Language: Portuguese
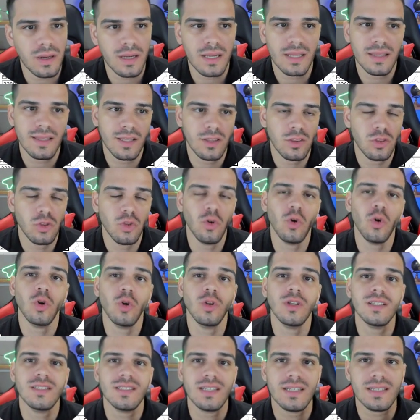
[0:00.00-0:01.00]
que tem
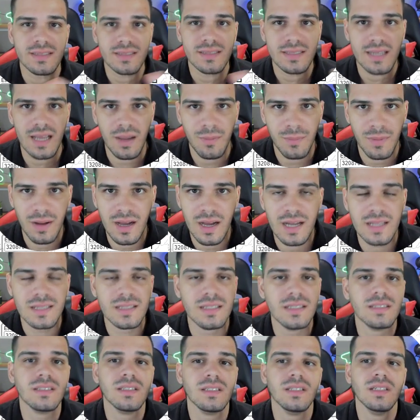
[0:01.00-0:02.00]
todas as
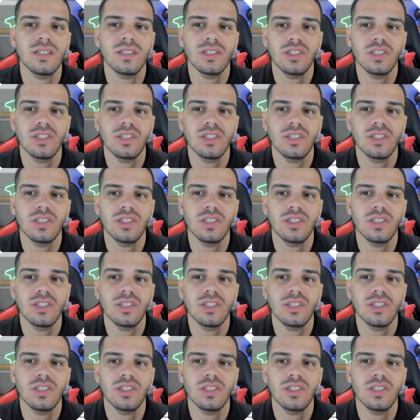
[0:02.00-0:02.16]
camadas